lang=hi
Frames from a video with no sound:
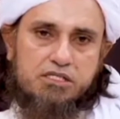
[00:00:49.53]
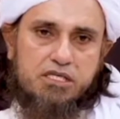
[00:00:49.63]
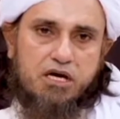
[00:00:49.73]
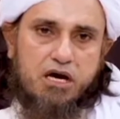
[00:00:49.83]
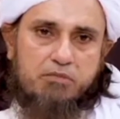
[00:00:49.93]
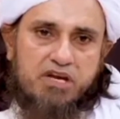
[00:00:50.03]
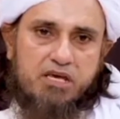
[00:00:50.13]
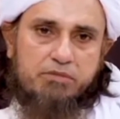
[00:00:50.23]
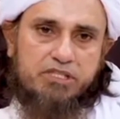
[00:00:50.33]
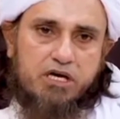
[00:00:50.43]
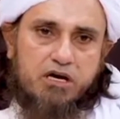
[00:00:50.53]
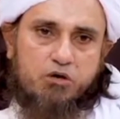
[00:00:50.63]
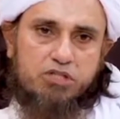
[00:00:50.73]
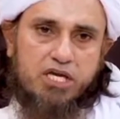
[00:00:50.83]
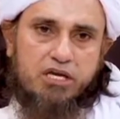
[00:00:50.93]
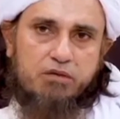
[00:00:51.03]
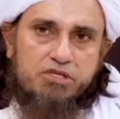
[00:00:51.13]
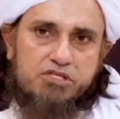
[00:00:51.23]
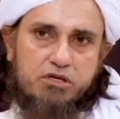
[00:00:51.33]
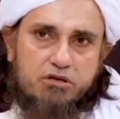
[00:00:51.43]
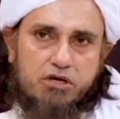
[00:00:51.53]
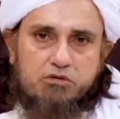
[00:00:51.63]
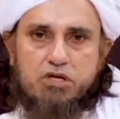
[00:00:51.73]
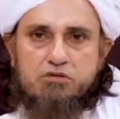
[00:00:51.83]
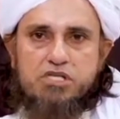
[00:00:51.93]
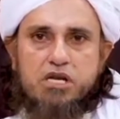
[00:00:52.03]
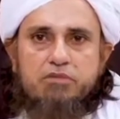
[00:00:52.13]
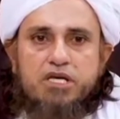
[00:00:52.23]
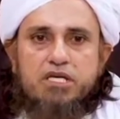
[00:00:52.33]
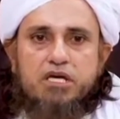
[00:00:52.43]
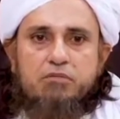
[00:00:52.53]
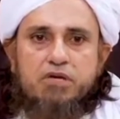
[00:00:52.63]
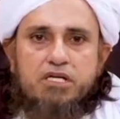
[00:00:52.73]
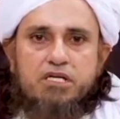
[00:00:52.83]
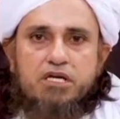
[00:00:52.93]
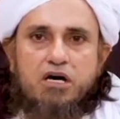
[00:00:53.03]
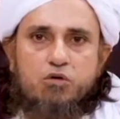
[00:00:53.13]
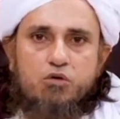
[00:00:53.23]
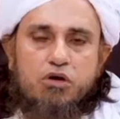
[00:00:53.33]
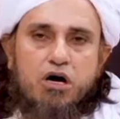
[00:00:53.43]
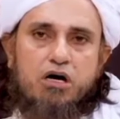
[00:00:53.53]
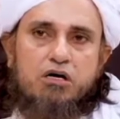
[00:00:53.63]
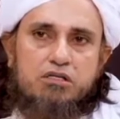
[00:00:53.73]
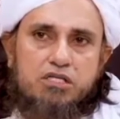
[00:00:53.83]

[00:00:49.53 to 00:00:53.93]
किसी का अमल ये बता रहा होता है कि नबी सल्लल्लाहु अलैहि वसल्लम ने ये अमल किया होगा